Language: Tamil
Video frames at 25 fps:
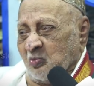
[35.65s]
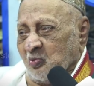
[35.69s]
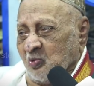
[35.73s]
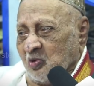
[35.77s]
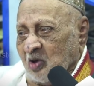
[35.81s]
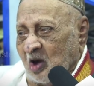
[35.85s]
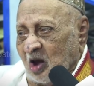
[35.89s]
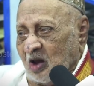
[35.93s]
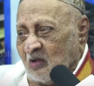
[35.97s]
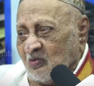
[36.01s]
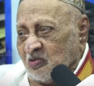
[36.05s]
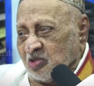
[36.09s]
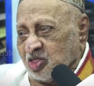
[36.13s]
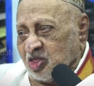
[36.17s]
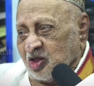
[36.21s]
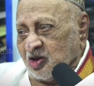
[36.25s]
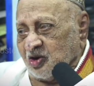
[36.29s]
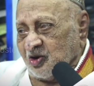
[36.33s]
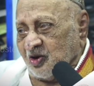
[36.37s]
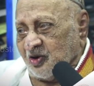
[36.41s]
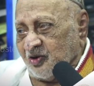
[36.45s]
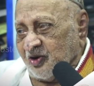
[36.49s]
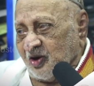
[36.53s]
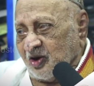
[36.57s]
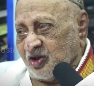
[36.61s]
முன்னால் வந்து
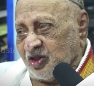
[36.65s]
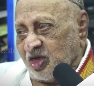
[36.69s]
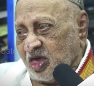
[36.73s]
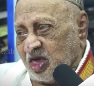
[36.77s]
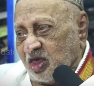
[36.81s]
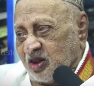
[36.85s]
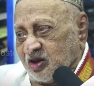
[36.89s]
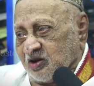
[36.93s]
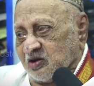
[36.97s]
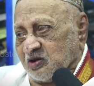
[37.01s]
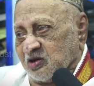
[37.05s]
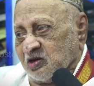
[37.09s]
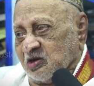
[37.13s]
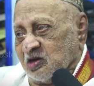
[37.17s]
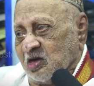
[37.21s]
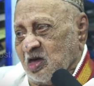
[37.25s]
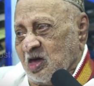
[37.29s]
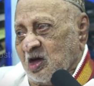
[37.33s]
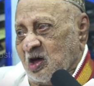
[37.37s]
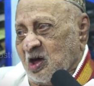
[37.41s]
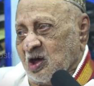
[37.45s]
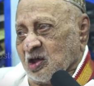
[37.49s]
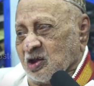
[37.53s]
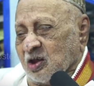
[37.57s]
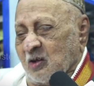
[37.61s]
நின்ற நேரம்
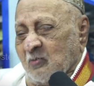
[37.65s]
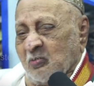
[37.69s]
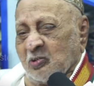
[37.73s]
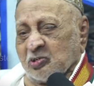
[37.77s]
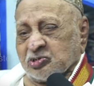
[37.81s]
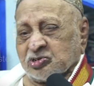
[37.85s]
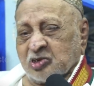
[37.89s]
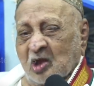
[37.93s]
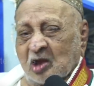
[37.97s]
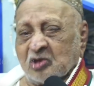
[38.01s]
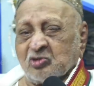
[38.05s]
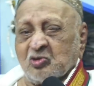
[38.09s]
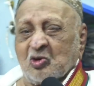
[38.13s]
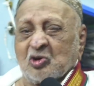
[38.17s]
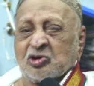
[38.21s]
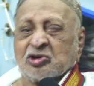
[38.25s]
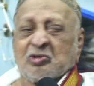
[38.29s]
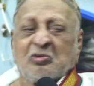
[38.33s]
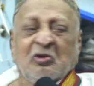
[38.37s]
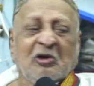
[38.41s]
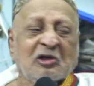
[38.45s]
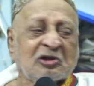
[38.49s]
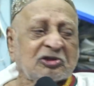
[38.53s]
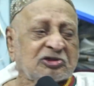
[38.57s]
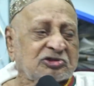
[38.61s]
ரொம்ப
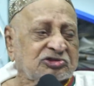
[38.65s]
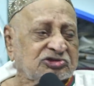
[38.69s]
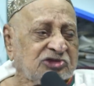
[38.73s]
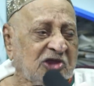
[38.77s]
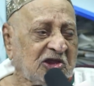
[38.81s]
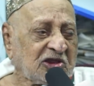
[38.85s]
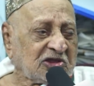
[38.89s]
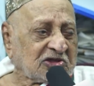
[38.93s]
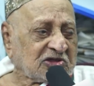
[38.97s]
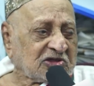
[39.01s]
சந்தோஷமாக இருந்துச்சு